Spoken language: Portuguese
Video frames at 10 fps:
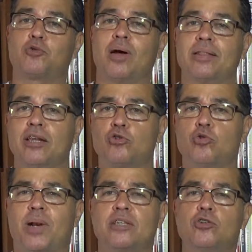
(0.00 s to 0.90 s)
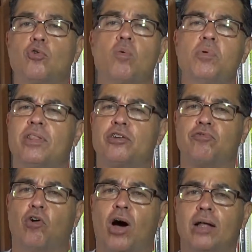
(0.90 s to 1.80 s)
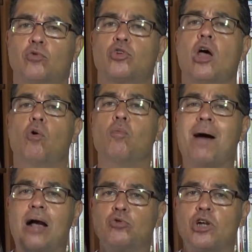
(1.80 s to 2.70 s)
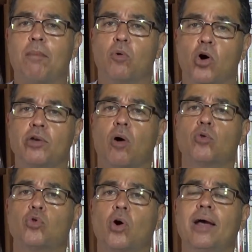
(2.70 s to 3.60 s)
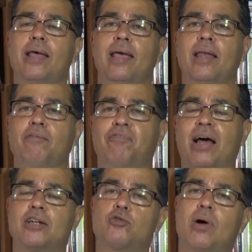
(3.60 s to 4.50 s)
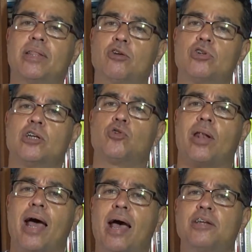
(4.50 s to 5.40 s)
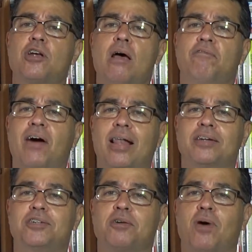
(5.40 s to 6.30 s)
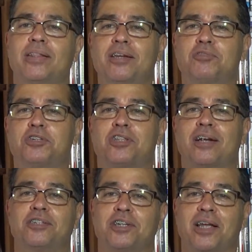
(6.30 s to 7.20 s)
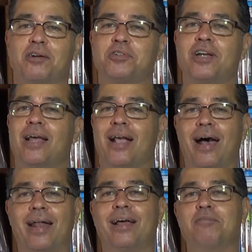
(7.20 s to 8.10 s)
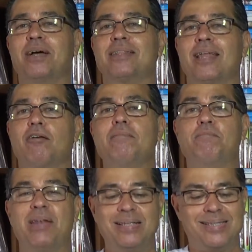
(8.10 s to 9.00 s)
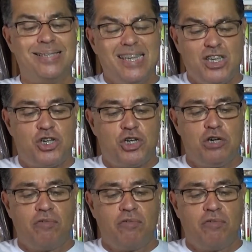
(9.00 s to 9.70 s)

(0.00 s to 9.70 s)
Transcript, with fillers: dos quadrinhos no Brasil, com muitas fotos. O Marcos Ramone, o autor, ele fala de quadrinhos nacionais, fala de quadrinhos estrangeiros. Cara, é um material imprescindível